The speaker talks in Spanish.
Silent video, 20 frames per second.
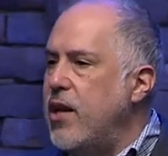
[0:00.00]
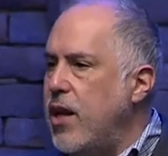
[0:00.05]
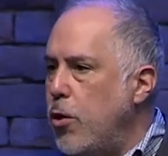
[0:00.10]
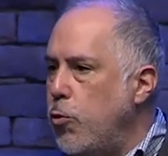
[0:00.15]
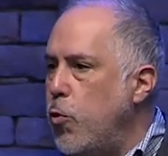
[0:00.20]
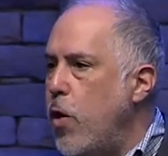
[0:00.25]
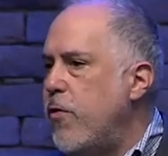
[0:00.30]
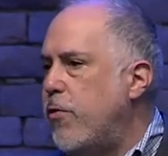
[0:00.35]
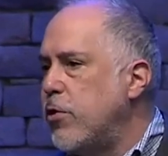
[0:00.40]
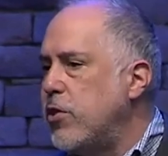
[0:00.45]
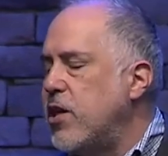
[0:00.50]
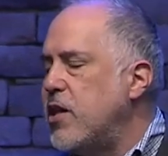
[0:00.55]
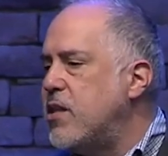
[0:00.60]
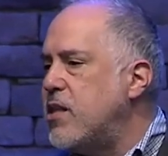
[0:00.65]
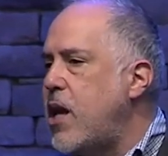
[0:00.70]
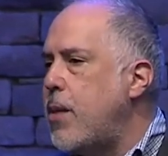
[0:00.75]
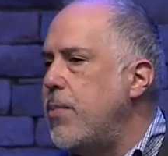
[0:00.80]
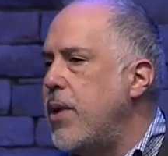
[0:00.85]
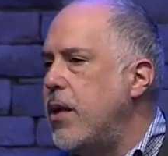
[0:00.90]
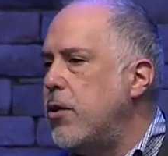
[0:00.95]
el Nuevo
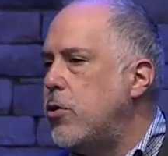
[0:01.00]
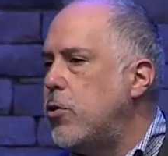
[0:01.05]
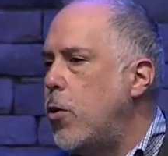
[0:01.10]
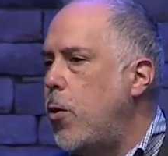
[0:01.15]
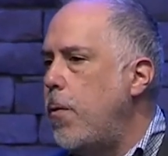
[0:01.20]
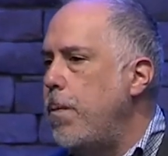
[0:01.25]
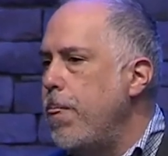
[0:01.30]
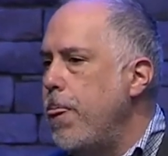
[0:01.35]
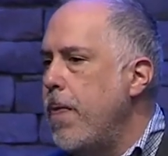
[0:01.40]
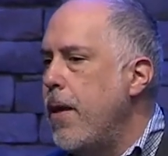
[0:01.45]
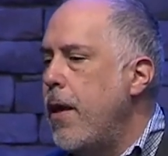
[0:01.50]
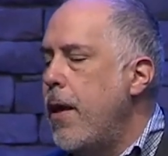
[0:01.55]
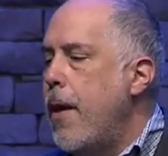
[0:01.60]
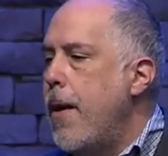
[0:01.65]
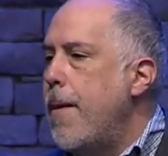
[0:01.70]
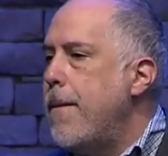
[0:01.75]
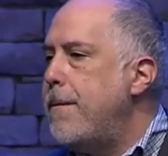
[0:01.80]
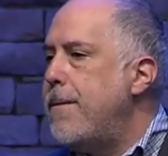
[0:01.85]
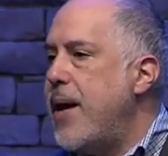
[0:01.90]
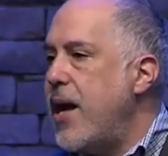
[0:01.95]
Testamento
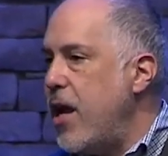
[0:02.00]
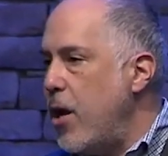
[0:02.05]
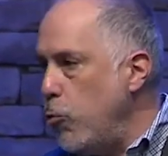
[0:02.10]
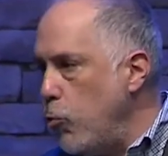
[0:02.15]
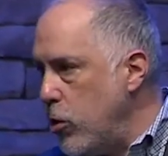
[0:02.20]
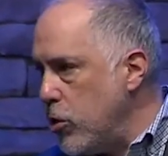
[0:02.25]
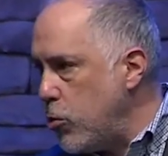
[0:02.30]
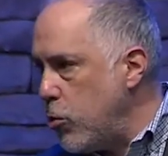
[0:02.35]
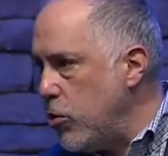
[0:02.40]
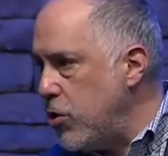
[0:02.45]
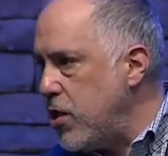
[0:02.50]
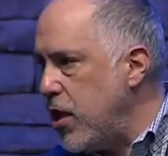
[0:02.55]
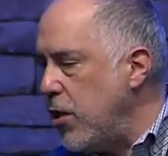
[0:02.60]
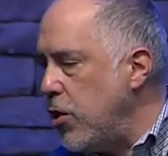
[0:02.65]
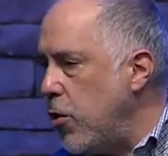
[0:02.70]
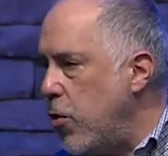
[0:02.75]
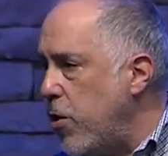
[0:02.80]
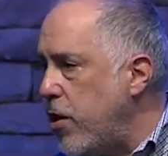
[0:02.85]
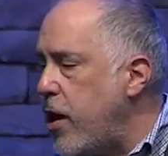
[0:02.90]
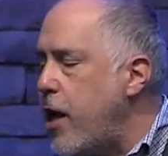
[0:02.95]
para nuestro
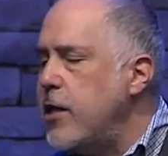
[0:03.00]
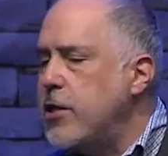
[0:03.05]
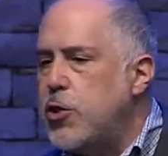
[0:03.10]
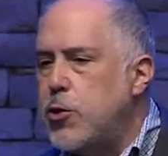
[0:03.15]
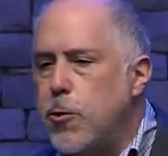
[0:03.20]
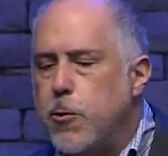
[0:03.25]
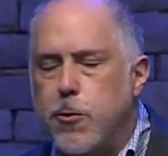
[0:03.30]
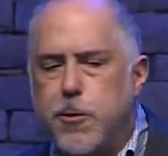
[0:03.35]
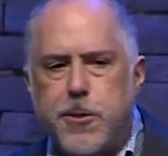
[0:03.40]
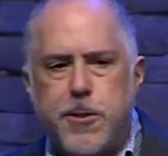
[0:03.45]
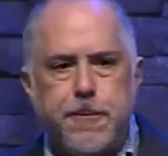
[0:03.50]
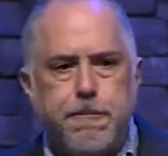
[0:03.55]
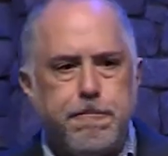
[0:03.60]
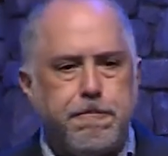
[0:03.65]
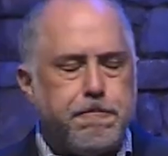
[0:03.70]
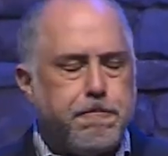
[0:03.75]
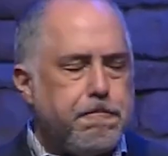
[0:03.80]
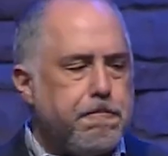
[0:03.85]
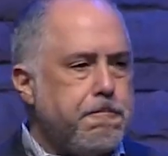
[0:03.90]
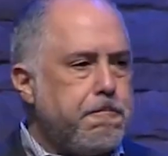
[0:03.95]
Señor Jesús,
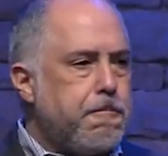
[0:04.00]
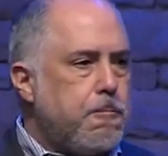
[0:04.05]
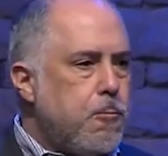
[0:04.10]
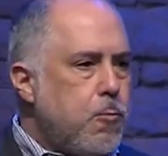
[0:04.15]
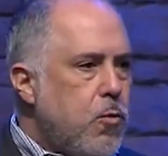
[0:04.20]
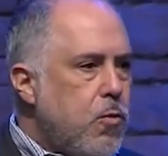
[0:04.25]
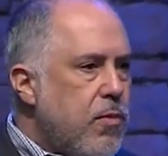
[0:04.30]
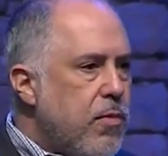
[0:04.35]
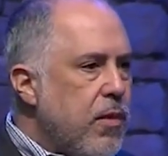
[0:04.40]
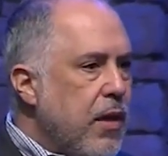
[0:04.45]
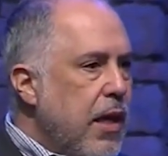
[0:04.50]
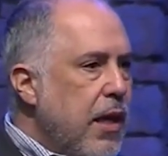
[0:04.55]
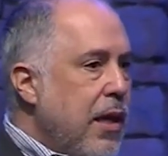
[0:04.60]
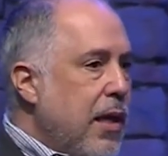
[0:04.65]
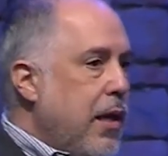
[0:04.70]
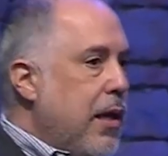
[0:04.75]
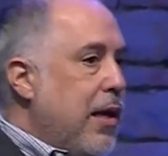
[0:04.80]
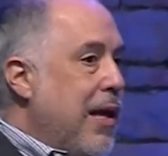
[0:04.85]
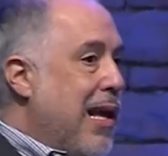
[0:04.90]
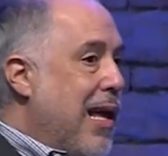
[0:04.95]

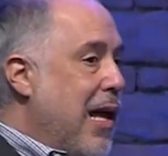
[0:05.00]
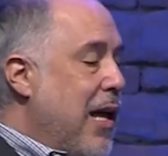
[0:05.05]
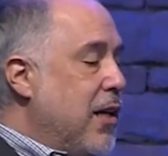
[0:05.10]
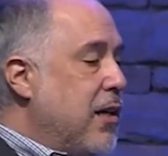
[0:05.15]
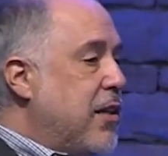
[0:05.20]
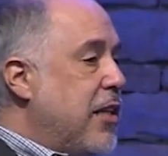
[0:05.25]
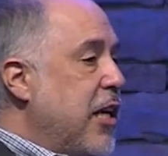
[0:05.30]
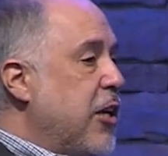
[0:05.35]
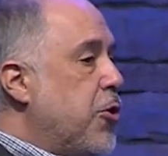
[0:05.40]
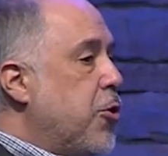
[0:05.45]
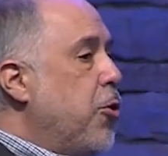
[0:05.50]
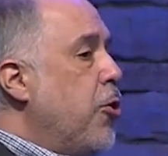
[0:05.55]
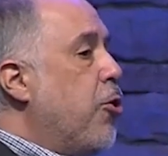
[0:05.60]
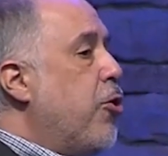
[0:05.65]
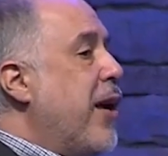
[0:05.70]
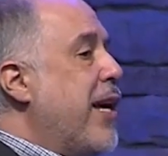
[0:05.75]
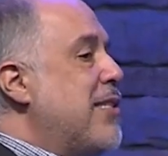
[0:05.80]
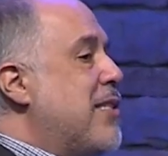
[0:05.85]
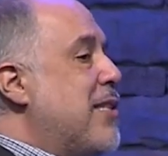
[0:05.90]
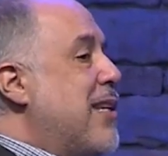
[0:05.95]
el título
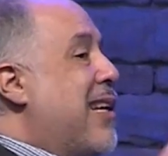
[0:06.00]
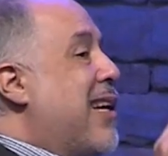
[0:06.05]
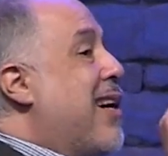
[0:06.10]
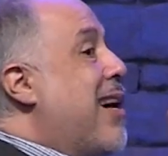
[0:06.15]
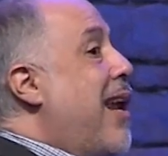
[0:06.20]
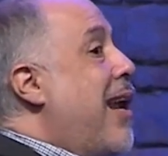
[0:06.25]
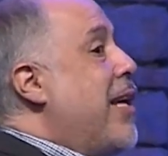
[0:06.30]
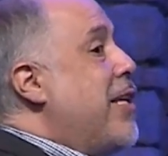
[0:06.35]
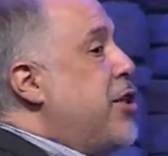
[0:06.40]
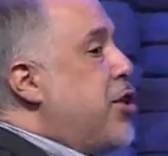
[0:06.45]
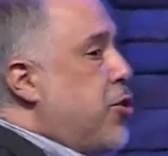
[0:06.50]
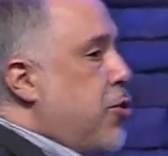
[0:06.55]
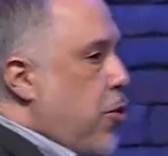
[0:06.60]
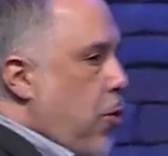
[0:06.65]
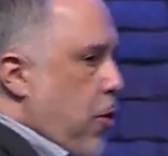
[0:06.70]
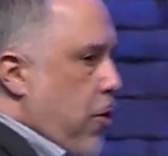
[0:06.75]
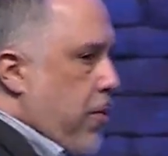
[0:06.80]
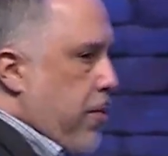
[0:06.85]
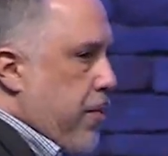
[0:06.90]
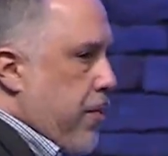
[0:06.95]
es
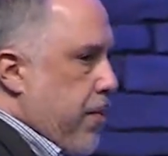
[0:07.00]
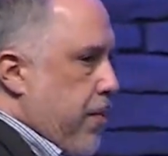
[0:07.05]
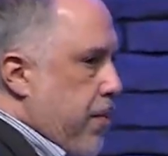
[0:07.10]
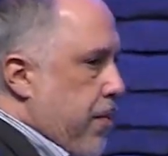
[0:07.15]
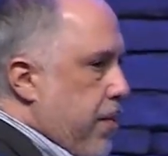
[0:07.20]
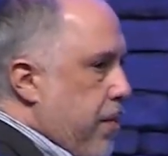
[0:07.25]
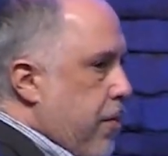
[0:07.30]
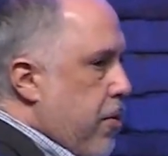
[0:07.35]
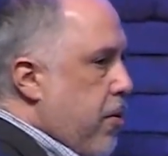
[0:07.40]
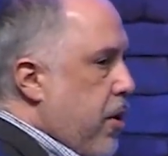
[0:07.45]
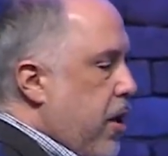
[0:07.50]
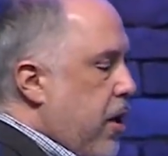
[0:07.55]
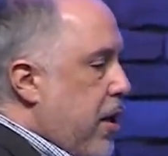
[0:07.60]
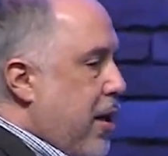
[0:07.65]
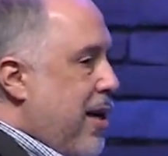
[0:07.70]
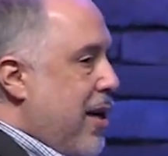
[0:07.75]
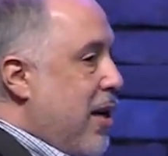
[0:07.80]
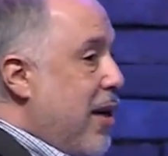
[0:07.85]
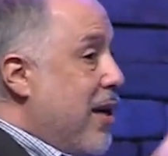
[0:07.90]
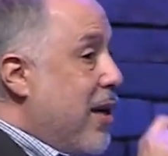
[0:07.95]
Cristo.
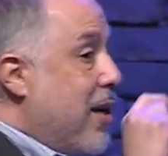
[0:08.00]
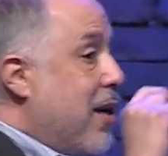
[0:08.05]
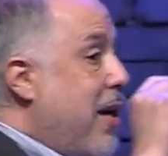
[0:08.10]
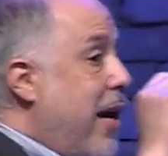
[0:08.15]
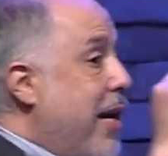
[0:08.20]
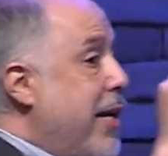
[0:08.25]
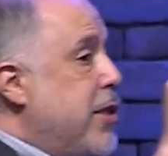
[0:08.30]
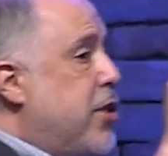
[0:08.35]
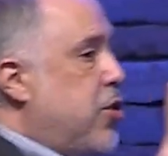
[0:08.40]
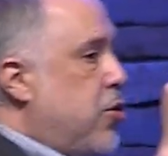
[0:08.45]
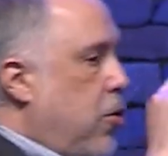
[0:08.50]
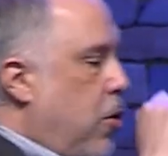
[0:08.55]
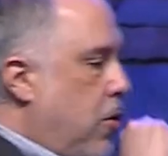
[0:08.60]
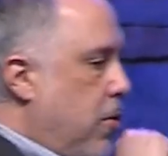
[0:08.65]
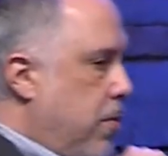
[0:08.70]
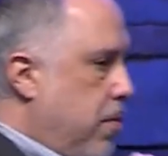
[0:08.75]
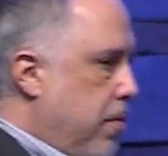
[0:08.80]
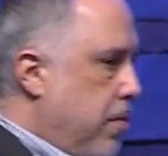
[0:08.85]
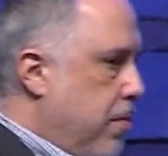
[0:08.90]
Cristo.